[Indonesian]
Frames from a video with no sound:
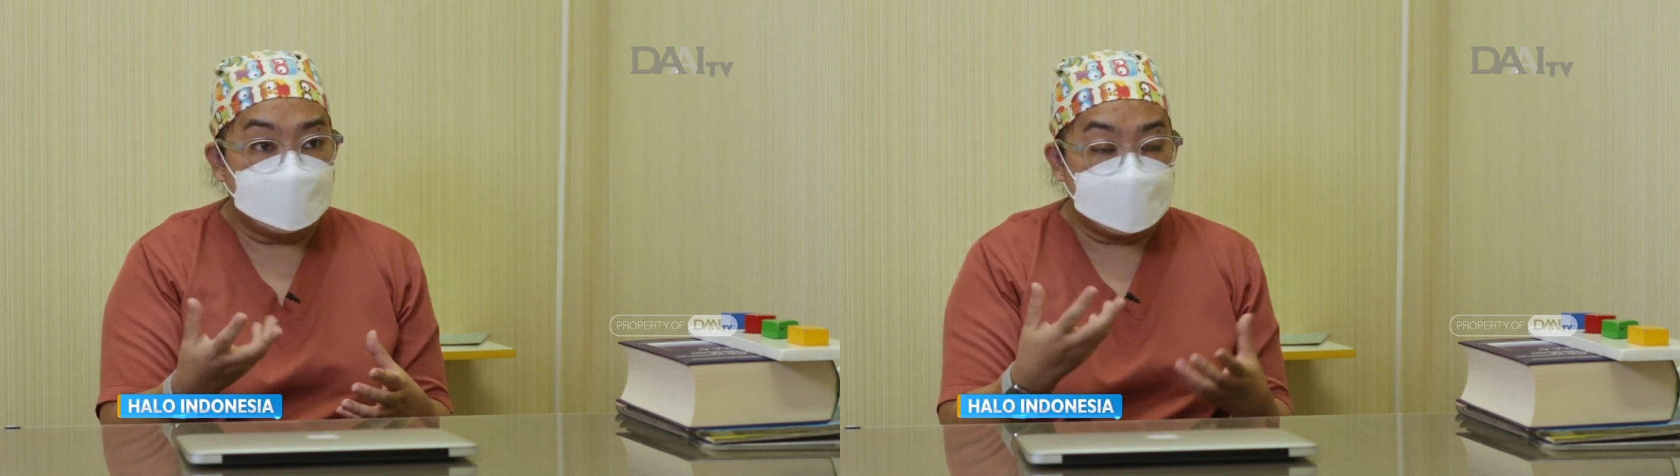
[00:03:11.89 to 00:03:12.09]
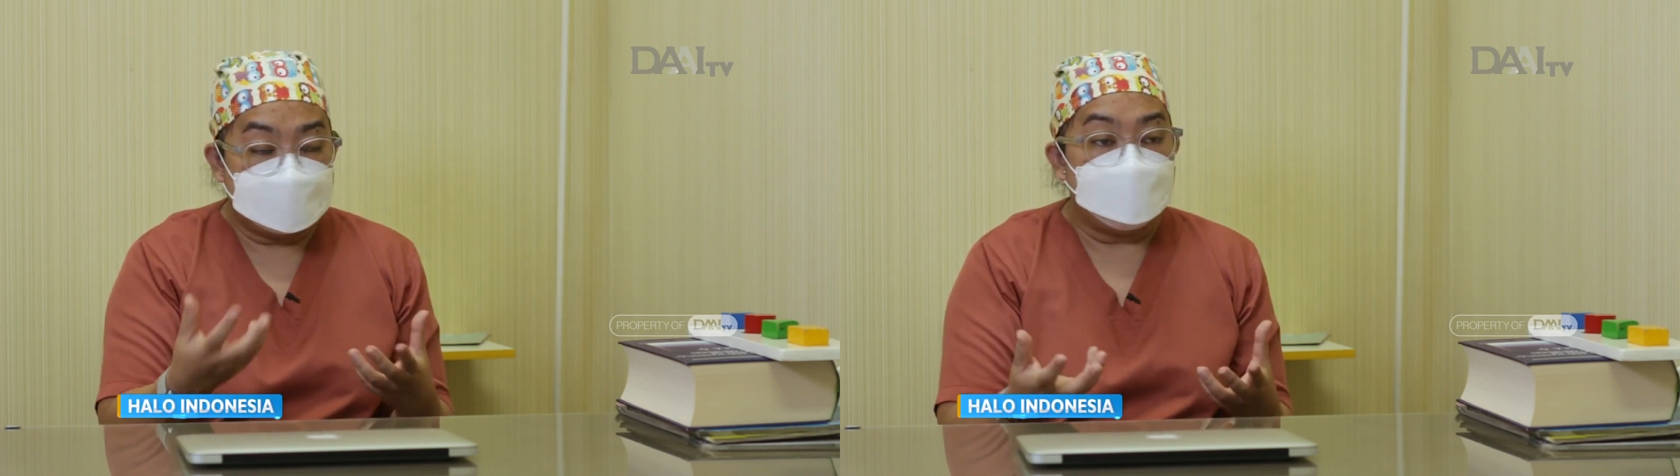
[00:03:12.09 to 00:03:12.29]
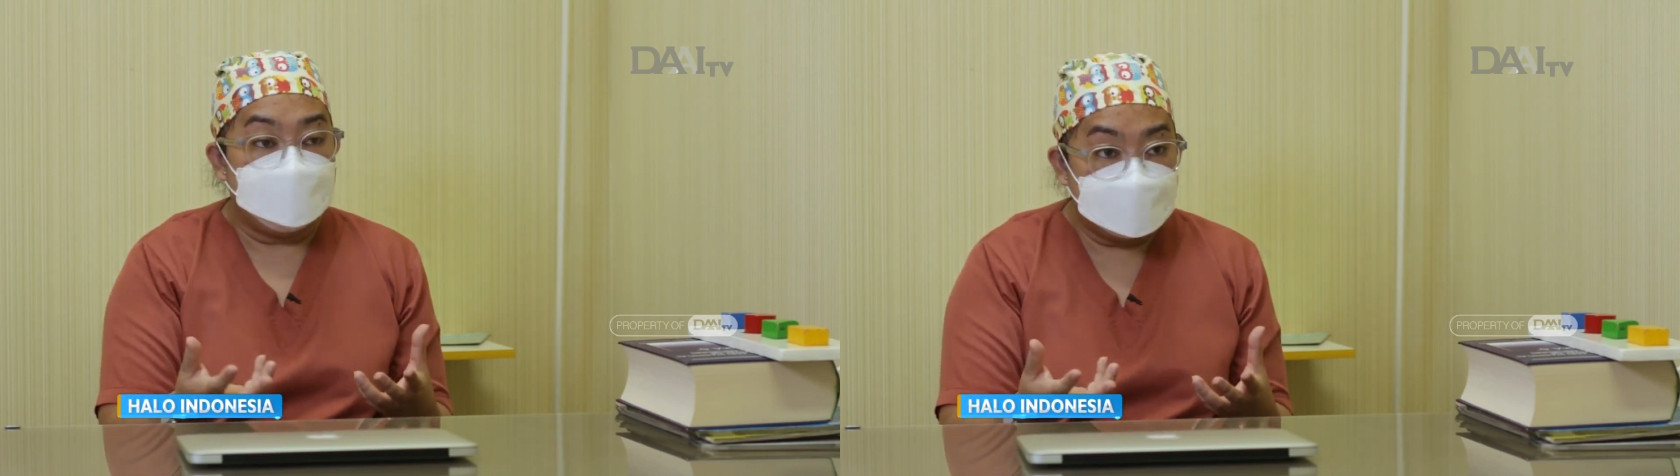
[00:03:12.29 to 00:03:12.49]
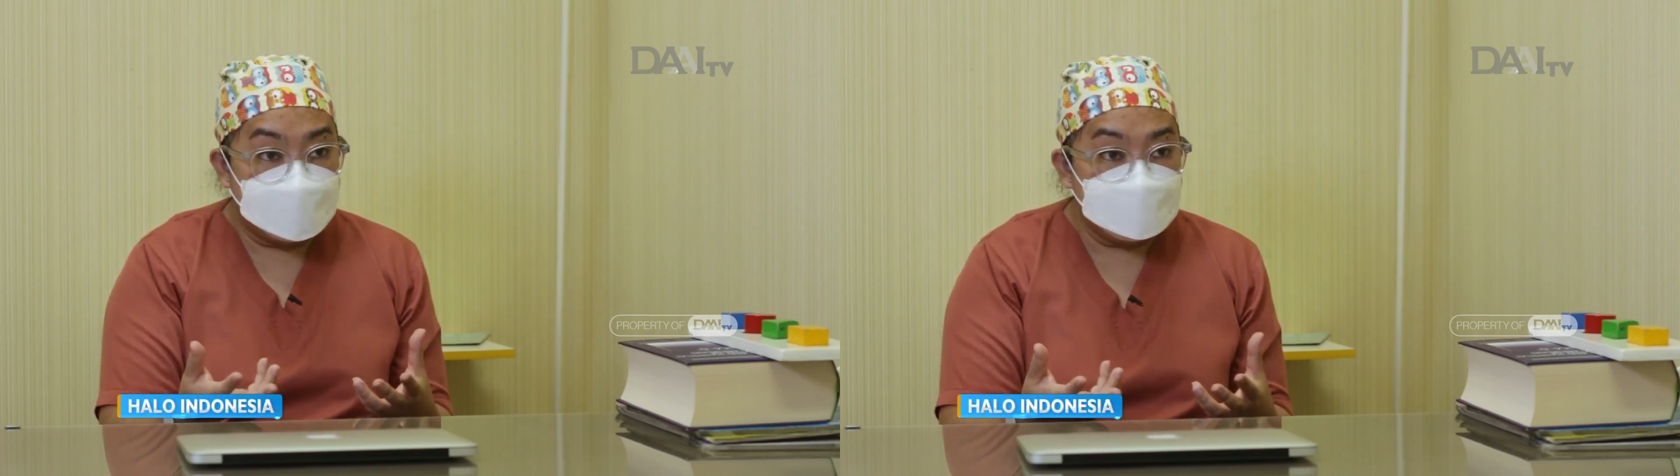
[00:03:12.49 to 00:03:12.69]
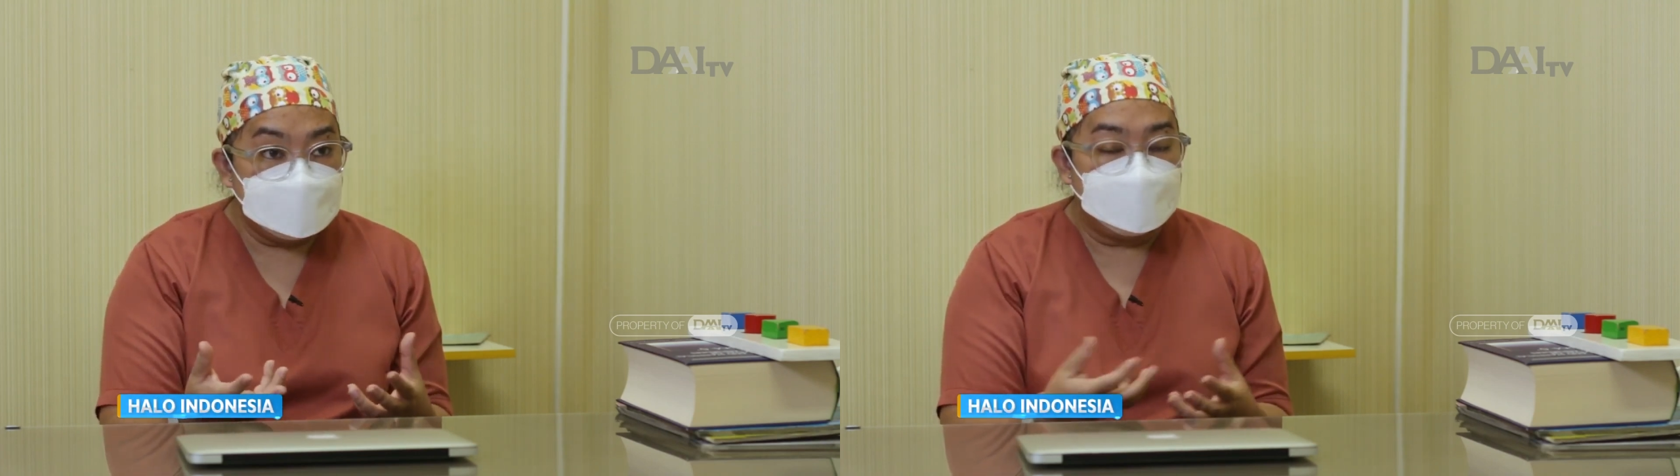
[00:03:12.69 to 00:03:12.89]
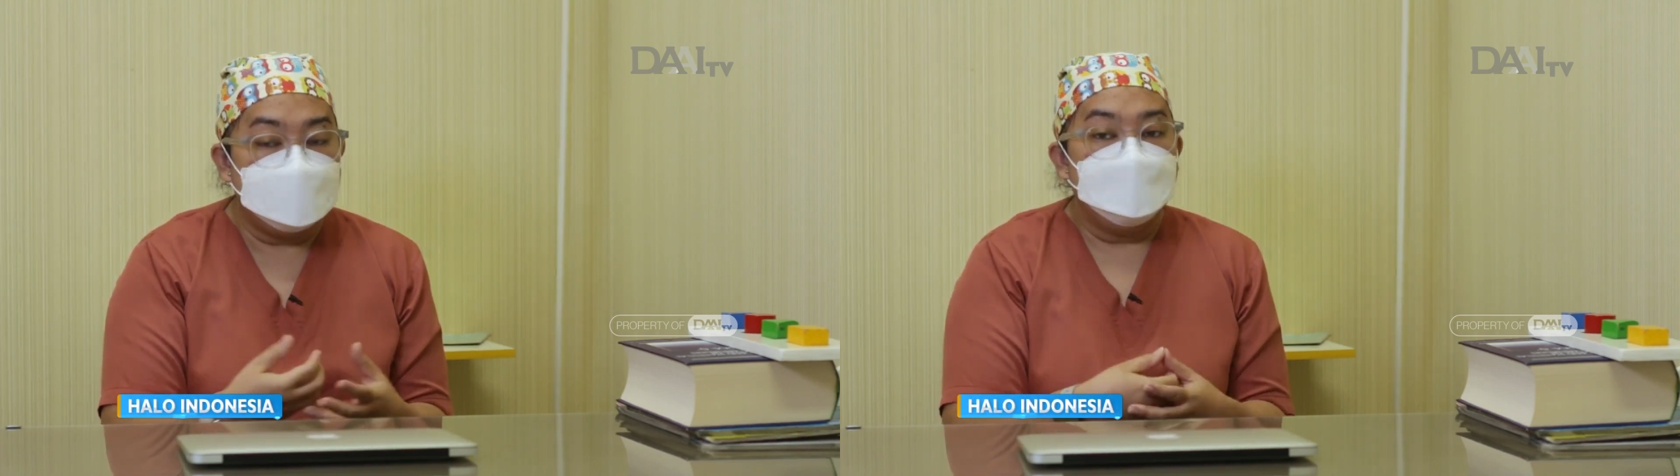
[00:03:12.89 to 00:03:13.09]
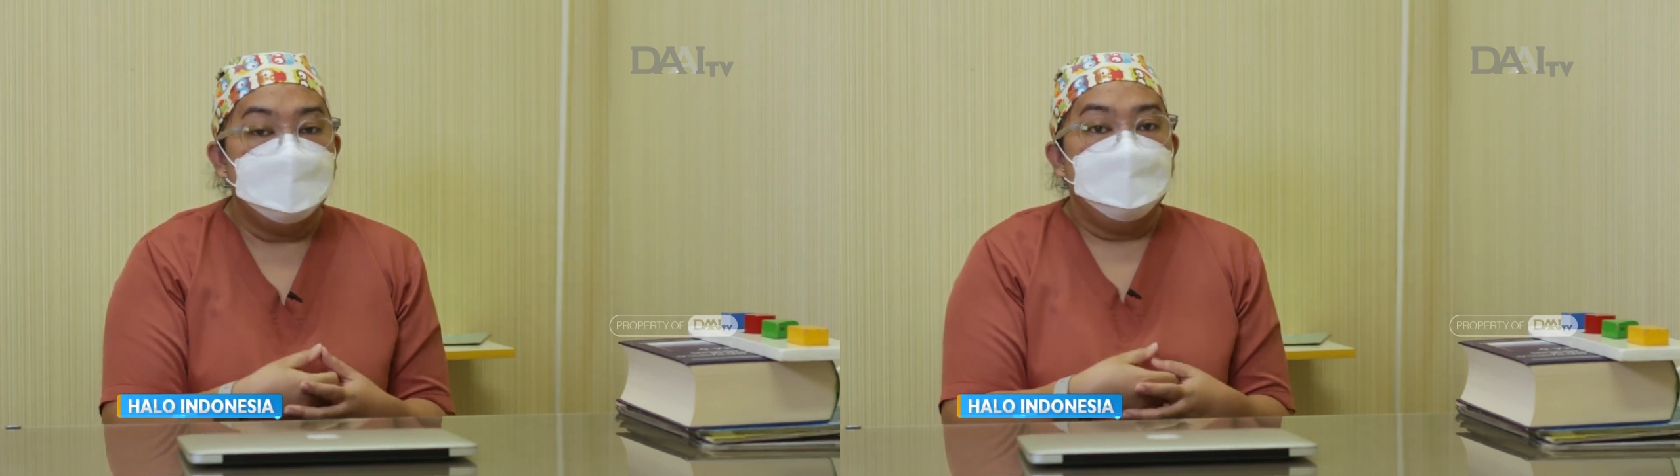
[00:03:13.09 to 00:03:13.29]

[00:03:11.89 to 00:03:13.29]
kesehatan mentalnya